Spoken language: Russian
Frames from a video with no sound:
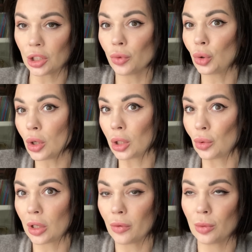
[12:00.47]
Сейчас вот
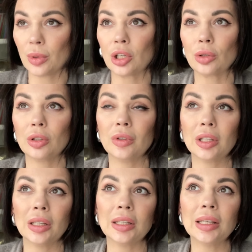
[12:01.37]
только-только вот прошло
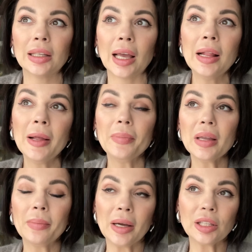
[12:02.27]
две-три недельки,
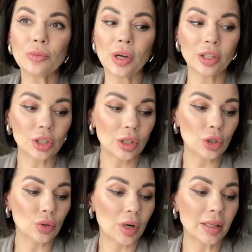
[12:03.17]
поэтому, конечно,
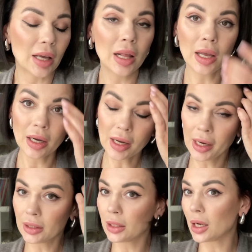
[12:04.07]
еще рано
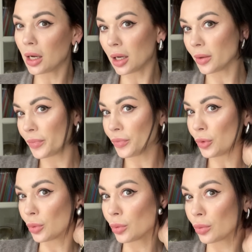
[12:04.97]
как-то,
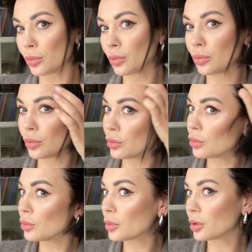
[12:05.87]
ну,
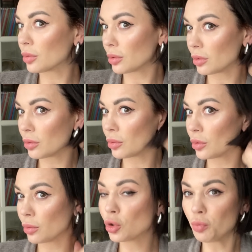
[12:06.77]

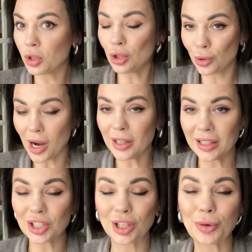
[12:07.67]
может быть, еще рано
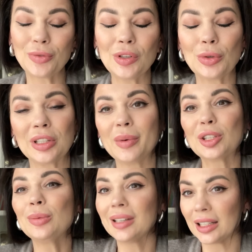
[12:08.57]
даже такое видео
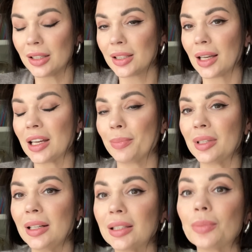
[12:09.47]
снимать, но мне хотелось скорее
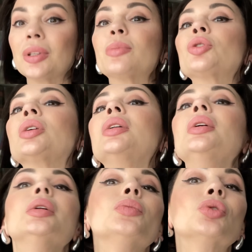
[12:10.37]
поделиться, потому что,
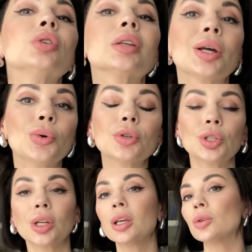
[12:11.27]
ну, я такой
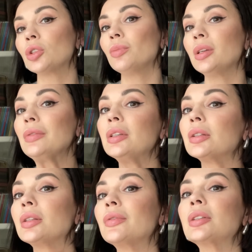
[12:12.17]
шею себя не
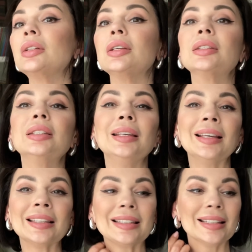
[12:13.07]
видела, наверное, лет
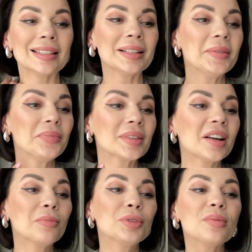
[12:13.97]
десять
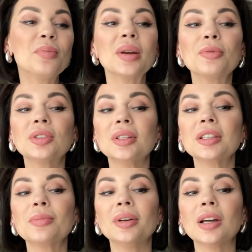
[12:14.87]
как будто бы прям вот она
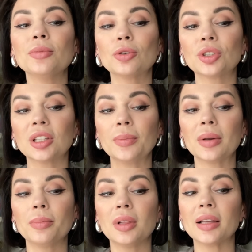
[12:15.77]
не моя. У меня уже таки
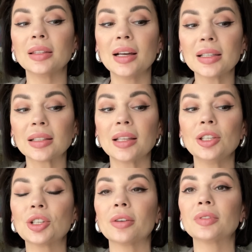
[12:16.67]
прям была одна
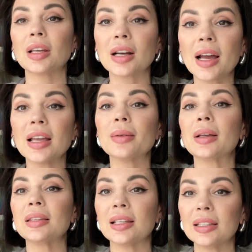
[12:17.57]
складочка, вторая,
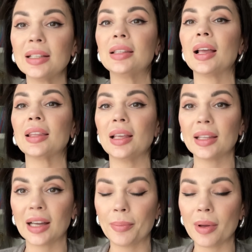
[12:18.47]
одна сильная, одна
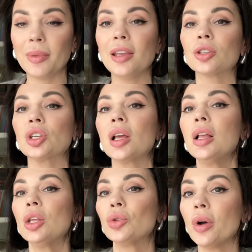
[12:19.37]
такая поменьше,
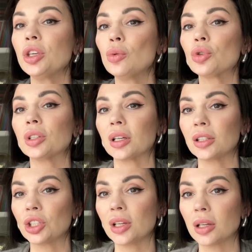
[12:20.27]
но они уже так
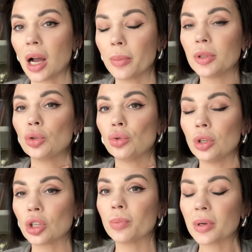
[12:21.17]
начинали как бы чуть-чуть
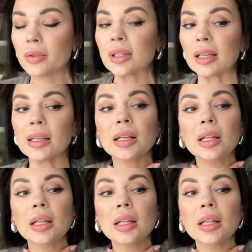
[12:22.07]
даже провисать.